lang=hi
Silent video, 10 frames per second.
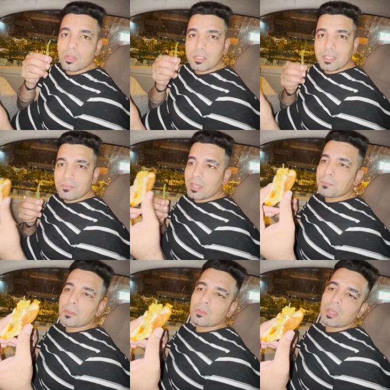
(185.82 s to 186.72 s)
और ये बड़ा
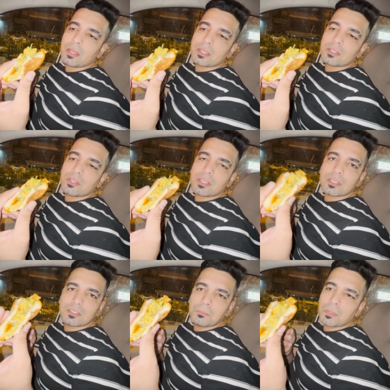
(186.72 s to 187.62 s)
पाव खाने का तरीका
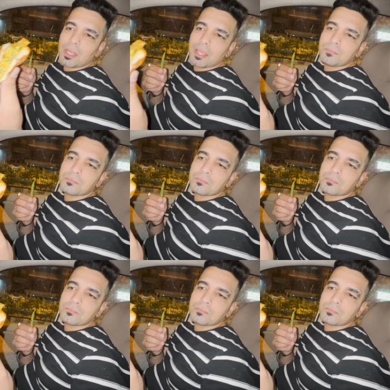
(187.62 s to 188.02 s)
सिंपल है